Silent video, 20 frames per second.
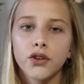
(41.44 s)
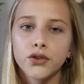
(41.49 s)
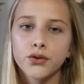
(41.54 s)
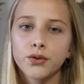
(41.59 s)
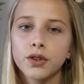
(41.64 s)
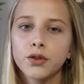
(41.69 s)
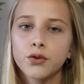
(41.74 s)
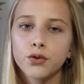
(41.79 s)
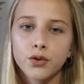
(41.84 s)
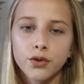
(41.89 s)

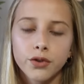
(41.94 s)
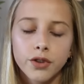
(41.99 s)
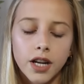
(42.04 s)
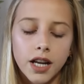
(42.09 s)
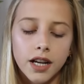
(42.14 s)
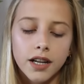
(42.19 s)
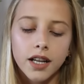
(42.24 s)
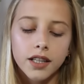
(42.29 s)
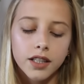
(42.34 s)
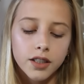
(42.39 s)
Ensuite, toujours dans
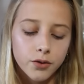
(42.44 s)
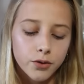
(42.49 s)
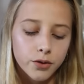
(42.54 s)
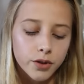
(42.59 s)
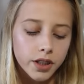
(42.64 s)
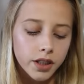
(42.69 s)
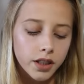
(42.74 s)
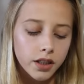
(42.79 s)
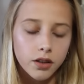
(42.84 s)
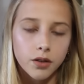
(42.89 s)
la
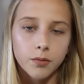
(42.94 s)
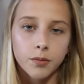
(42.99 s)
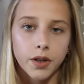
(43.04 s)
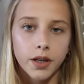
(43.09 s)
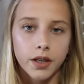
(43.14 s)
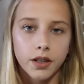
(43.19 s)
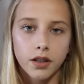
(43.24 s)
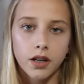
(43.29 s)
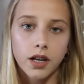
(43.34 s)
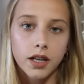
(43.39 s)
catégorie euh,
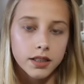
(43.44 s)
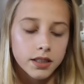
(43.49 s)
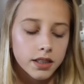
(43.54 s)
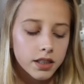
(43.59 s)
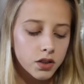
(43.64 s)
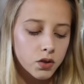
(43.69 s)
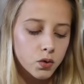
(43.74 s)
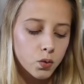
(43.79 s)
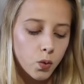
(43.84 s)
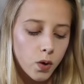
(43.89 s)
ben,
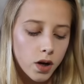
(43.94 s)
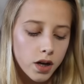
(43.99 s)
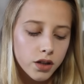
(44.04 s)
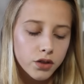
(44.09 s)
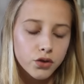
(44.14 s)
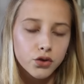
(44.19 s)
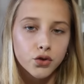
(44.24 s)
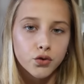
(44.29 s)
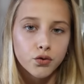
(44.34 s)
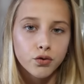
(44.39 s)

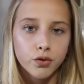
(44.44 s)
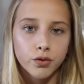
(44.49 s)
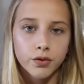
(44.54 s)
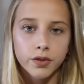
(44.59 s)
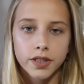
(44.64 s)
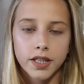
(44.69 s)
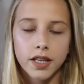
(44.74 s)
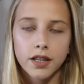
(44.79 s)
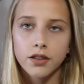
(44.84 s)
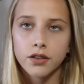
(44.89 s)
accessoires, je vous
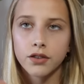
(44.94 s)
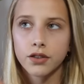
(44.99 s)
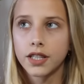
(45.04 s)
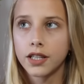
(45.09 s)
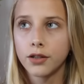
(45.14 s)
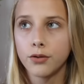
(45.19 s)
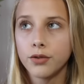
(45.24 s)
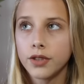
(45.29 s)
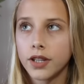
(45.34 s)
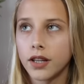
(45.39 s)
conseille
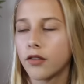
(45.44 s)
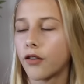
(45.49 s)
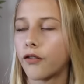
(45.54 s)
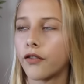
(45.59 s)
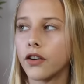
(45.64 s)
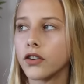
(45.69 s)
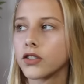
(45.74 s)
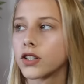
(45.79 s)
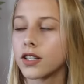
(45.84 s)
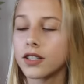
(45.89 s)
des lunettes.
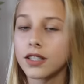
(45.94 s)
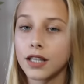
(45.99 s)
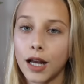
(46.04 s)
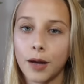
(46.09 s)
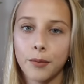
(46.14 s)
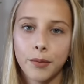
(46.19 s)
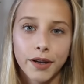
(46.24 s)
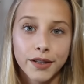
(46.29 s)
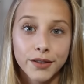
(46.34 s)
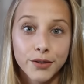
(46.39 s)
Enfin, ça c'est
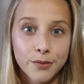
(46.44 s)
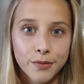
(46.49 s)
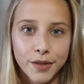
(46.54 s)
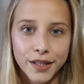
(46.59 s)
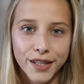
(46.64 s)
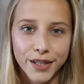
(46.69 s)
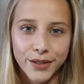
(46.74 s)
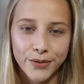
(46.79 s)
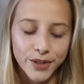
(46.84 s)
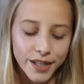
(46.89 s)
la base de
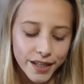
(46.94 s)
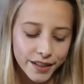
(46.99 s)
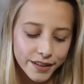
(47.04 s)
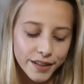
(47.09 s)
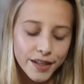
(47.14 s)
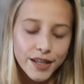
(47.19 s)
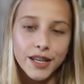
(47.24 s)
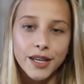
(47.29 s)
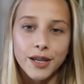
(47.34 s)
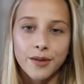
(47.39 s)
mettre des lunettes.
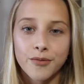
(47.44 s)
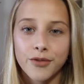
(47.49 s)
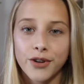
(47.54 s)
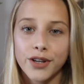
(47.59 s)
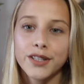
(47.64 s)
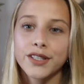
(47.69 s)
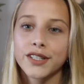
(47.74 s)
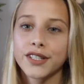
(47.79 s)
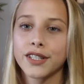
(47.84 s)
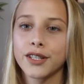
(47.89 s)
Et
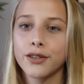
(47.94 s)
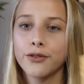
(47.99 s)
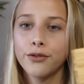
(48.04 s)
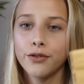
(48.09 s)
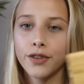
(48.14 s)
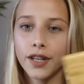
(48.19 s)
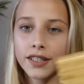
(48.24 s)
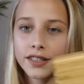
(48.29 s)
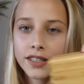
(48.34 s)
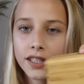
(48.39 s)
moi, j'ai
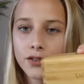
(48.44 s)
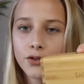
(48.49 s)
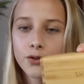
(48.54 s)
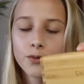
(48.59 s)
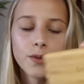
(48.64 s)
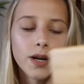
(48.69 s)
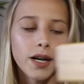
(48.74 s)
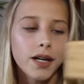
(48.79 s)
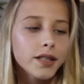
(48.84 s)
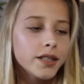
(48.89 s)
découvert cette
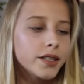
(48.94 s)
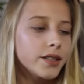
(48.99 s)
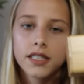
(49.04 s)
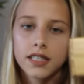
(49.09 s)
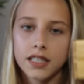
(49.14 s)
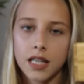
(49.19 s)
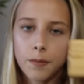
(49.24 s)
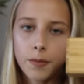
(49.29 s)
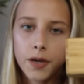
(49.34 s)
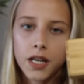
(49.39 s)
marque
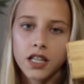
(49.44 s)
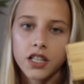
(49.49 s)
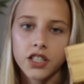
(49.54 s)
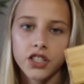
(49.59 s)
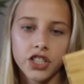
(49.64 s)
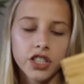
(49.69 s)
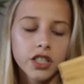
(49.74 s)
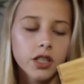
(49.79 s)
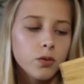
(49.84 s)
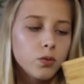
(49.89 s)
qui s'appelle
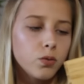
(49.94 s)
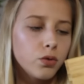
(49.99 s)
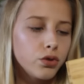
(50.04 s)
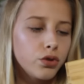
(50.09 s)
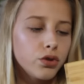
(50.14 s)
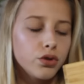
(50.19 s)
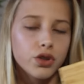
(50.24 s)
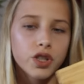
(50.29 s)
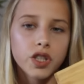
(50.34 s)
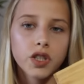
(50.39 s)

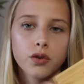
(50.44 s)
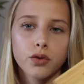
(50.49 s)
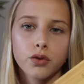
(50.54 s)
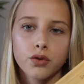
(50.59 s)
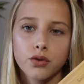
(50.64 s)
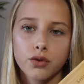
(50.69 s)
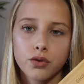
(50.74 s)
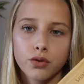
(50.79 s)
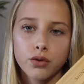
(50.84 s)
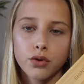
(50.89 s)
Wood. J'ai
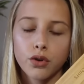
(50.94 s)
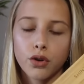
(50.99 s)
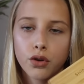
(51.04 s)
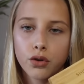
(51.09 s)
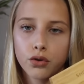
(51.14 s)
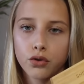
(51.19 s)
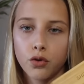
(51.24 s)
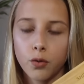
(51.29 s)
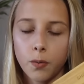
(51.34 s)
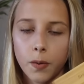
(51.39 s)
reçu
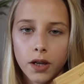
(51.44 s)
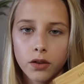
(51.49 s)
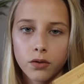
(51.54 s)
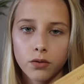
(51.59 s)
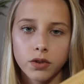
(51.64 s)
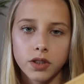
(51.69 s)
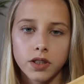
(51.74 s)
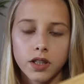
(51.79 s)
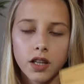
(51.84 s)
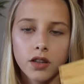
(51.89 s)
euh, deux paires
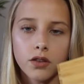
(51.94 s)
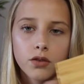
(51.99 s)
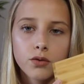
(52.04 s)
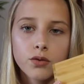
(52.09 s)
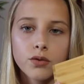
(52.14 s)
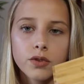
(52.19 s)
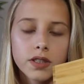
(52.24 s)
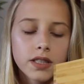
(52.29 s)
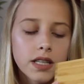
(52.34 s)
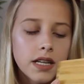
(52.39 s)
de lunettes,
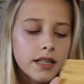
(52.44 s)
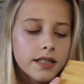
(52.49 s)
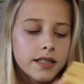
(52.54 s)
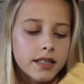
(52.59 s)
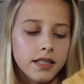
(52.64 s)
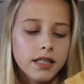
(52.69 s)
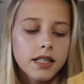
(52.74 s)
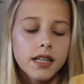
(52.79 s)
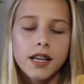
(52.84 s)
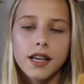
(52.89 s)
dont
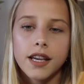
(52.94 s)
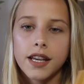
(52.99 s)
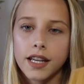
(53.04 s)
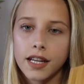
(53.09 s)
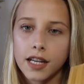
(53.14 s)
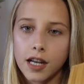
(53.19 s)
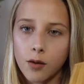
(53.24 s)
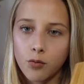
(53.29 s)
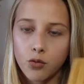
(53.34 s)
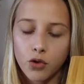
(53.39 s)
celle-ci.
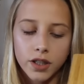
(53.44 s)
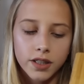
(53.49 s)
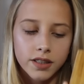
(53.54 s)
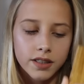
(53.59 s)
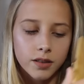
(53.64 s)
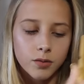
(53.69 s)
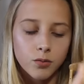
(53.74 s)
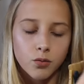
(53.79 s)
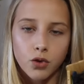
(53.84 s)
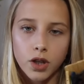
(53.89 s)
Et la boîte,
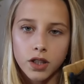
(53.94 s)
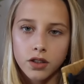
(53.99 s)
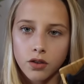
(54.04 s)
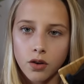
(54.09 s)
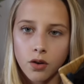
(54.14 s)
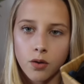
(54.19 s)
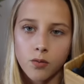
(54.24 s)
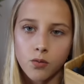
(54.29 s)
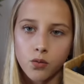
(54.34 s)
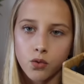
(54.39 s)
c'est une
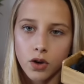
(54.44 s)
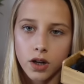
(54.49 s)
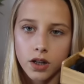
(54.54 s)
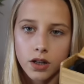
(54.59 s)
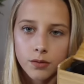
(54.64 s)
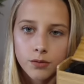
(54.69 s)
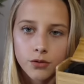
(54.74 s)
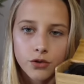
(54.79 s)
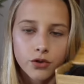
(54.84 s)
boîte en bois comme